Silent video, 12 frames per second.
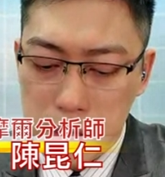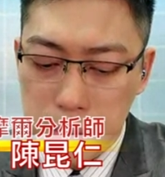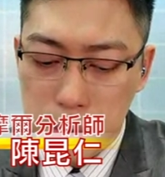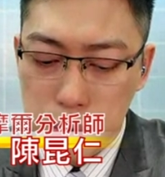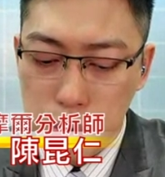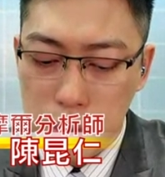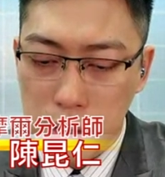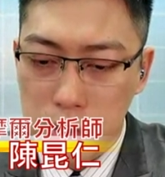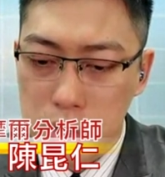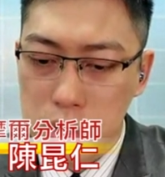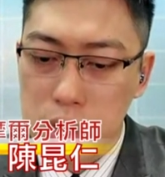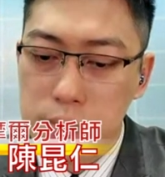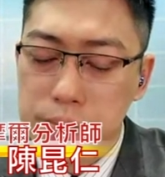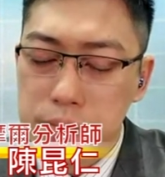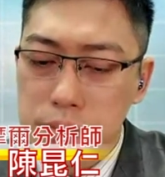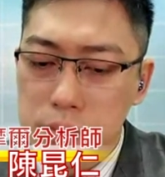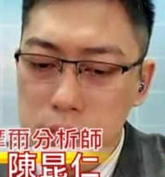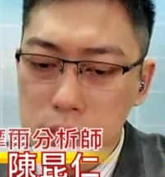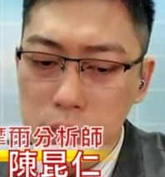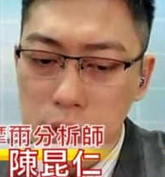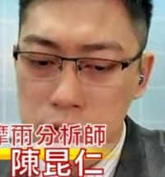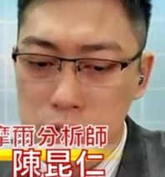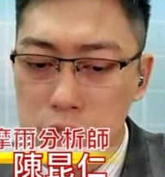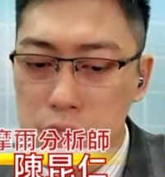刚刚前面说到的是，
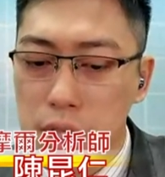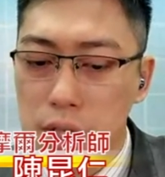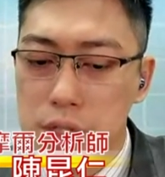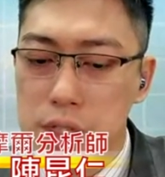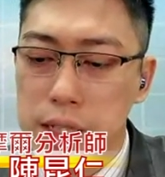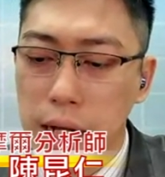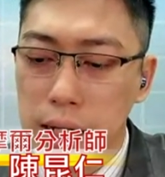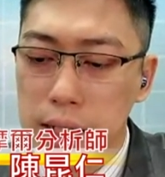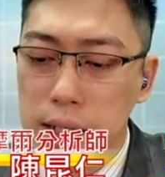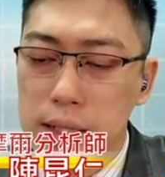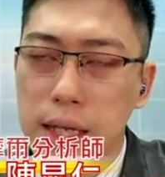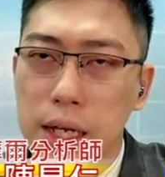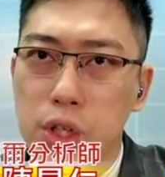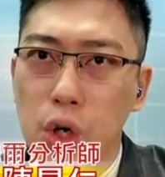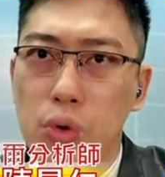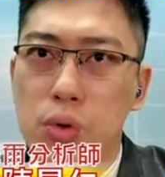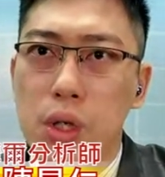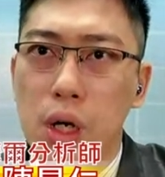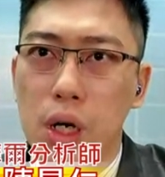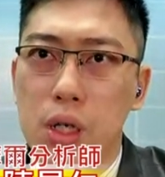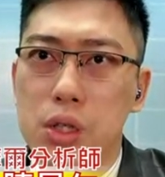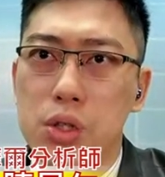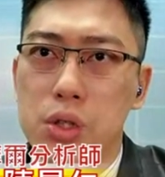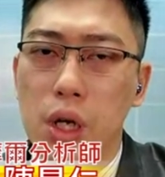其实今年的计价它有
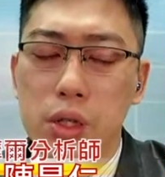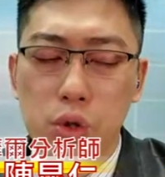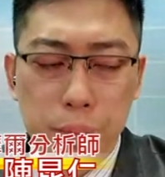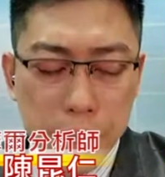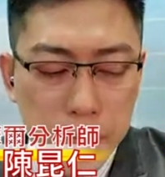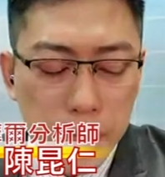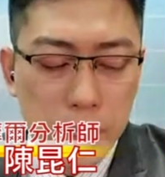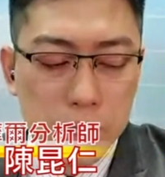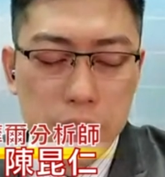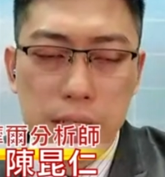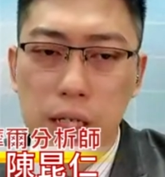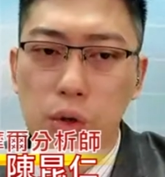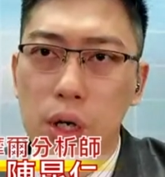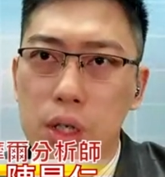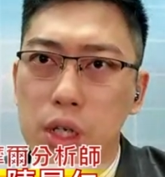呃呃，因为明年的计价的